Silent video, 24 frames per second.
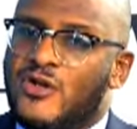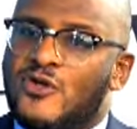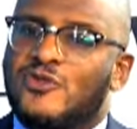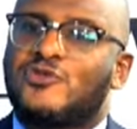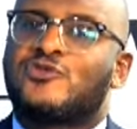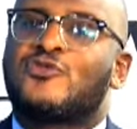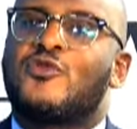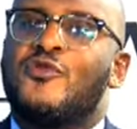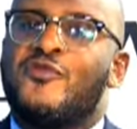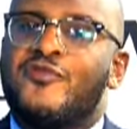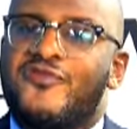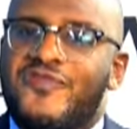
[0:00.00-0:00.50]

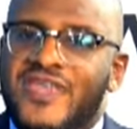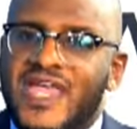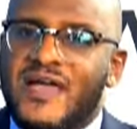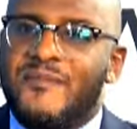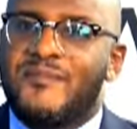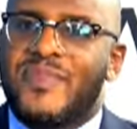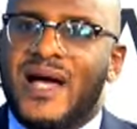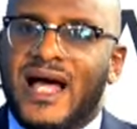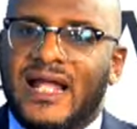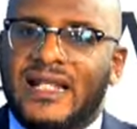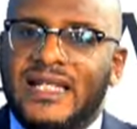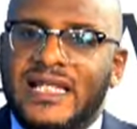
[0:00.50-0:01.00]
Mais
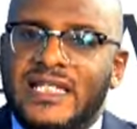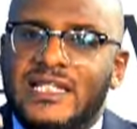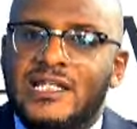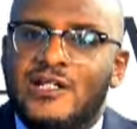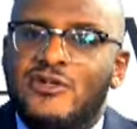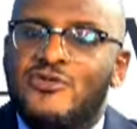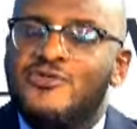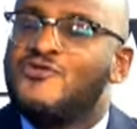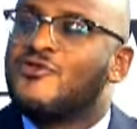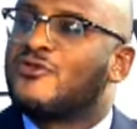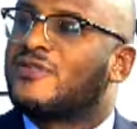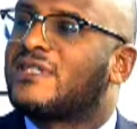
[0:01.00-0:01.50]
lorsqu'on vient
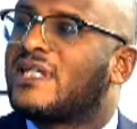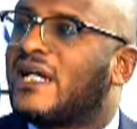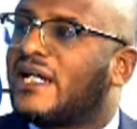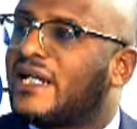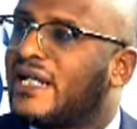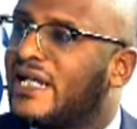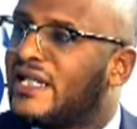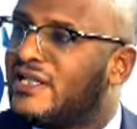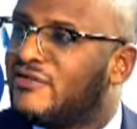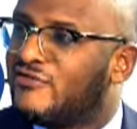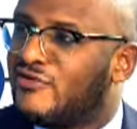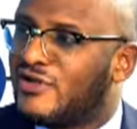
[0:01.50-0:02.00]
parler de
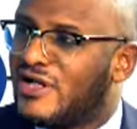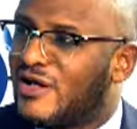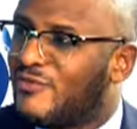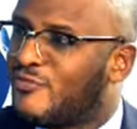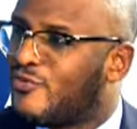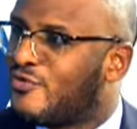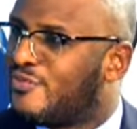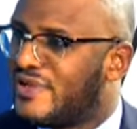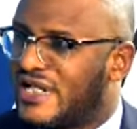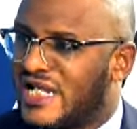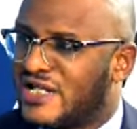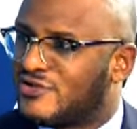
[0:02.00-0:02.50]
l'union sacrée
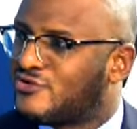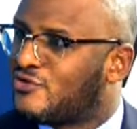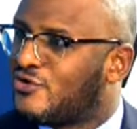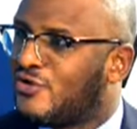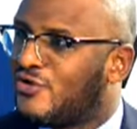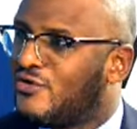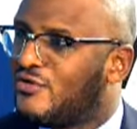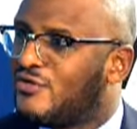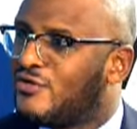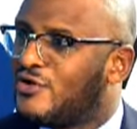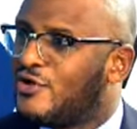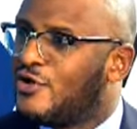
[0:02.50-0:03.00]
devant la
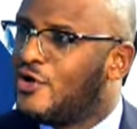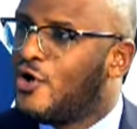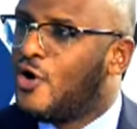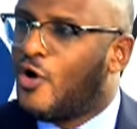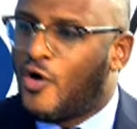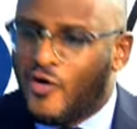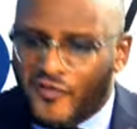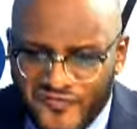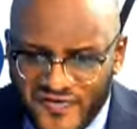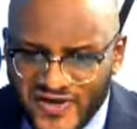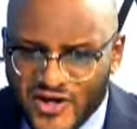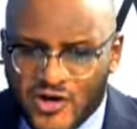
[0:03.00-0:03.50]
population,
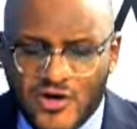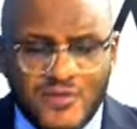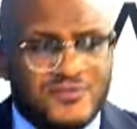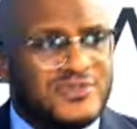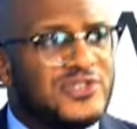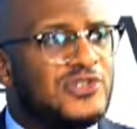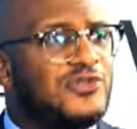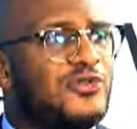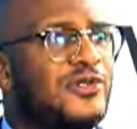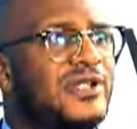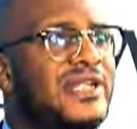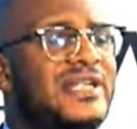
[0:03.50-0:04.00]
on
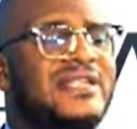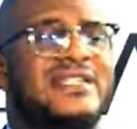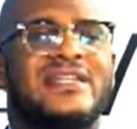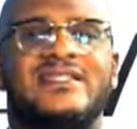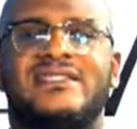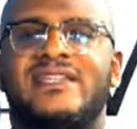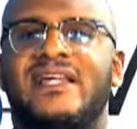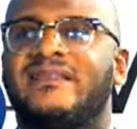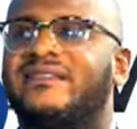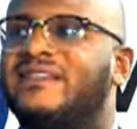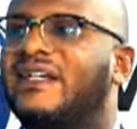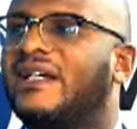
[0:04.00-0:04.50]
fait comme si
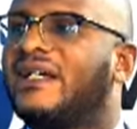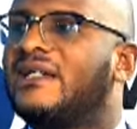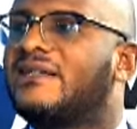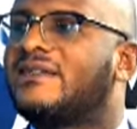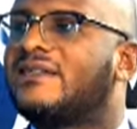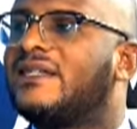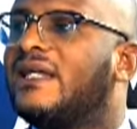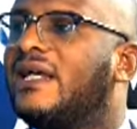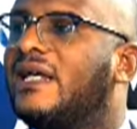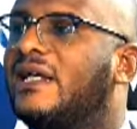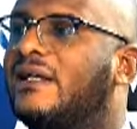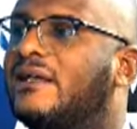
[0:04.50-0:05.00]
on est
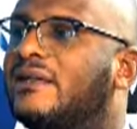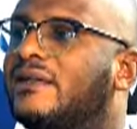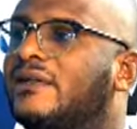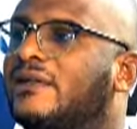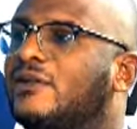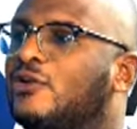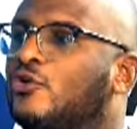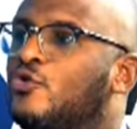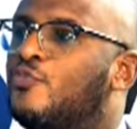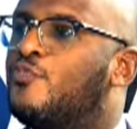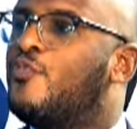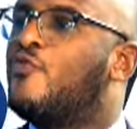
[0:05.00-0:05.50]

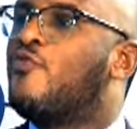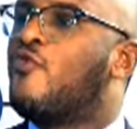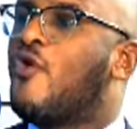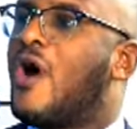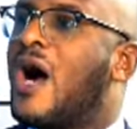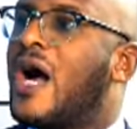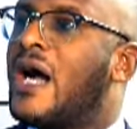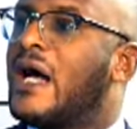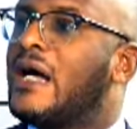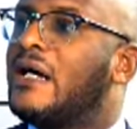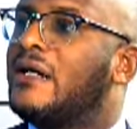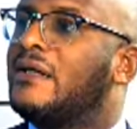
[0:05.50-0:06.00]
désintéressé du
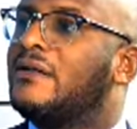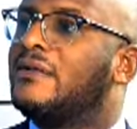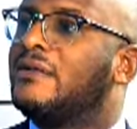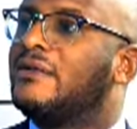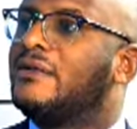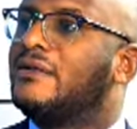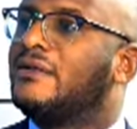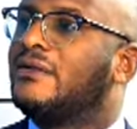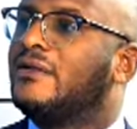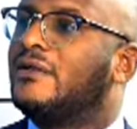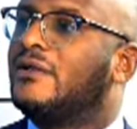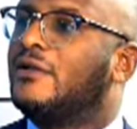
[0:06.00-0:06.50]
pouvoir.
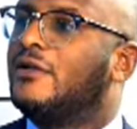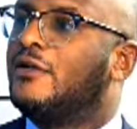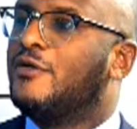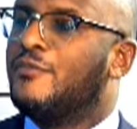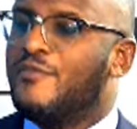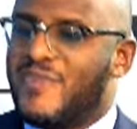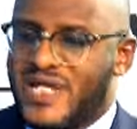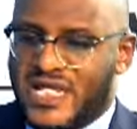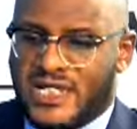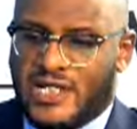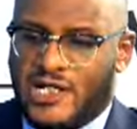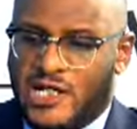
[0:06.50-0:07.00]

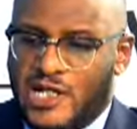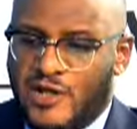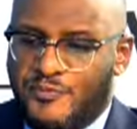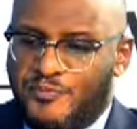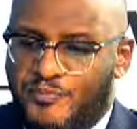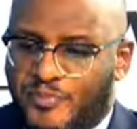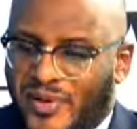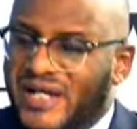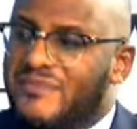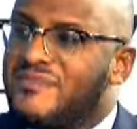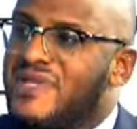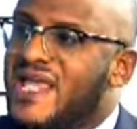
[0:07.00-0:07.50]
Mais
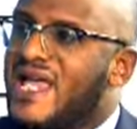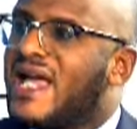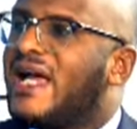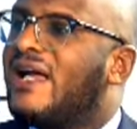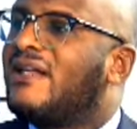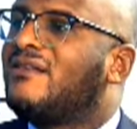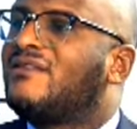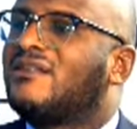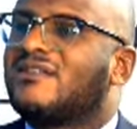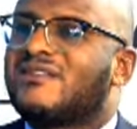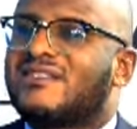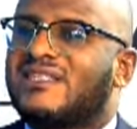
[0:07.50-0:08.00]
les
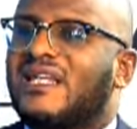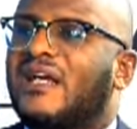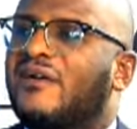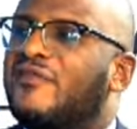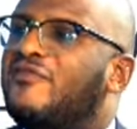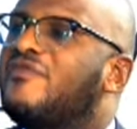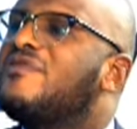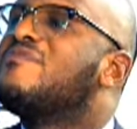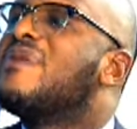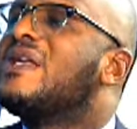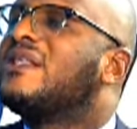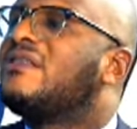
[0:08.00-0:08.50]
premiers à être
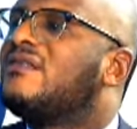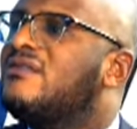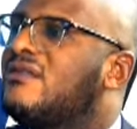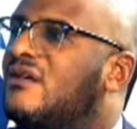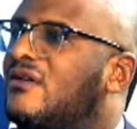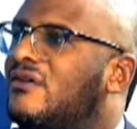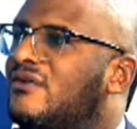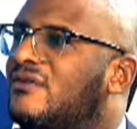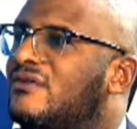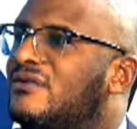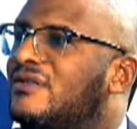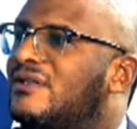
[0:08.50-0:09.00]
servis
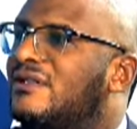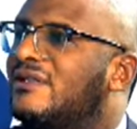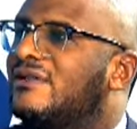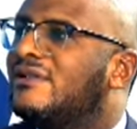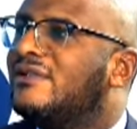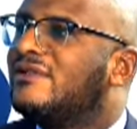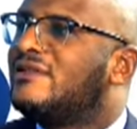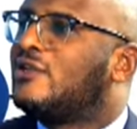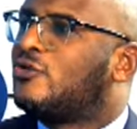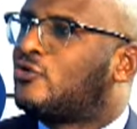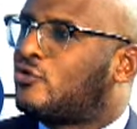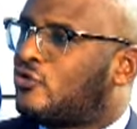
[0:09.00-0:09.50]
maintenant,
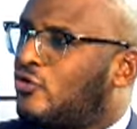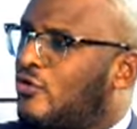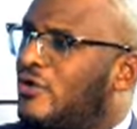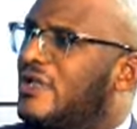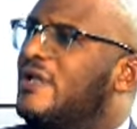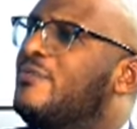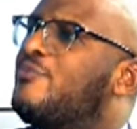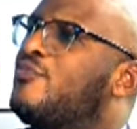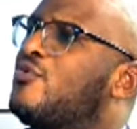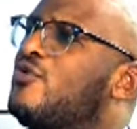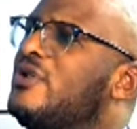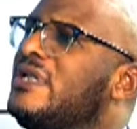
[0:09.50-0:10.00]
ce
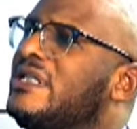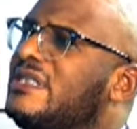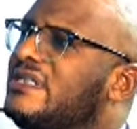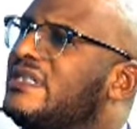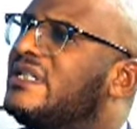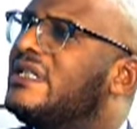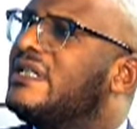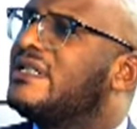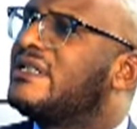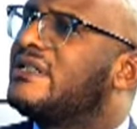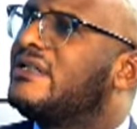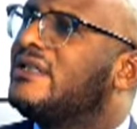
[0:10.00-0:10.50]
sont les
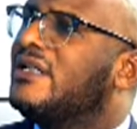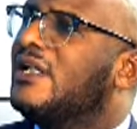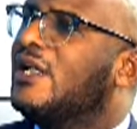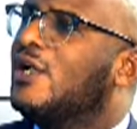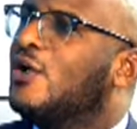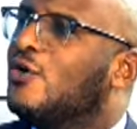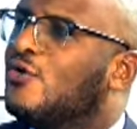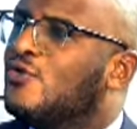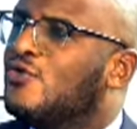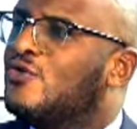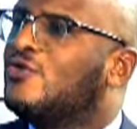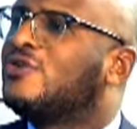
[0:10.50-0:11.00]
politiques
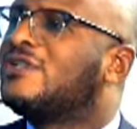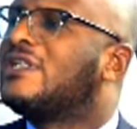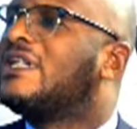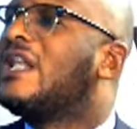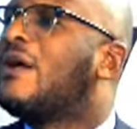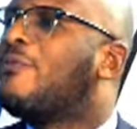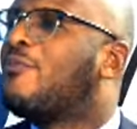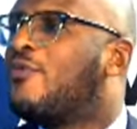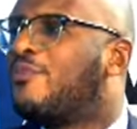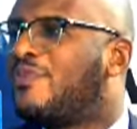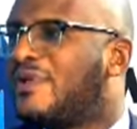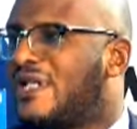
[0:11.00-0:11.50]

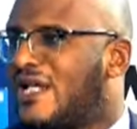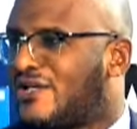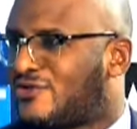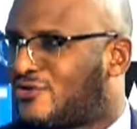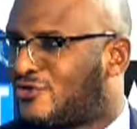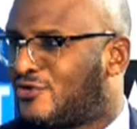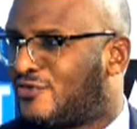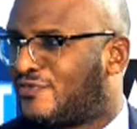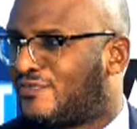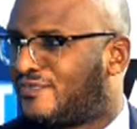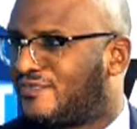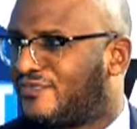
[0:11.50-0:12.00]
ou c'est la
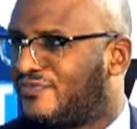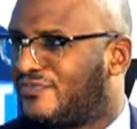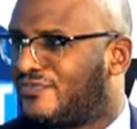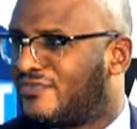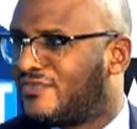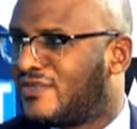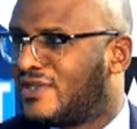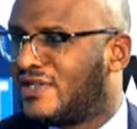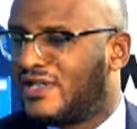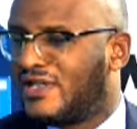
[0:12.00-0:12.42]
population.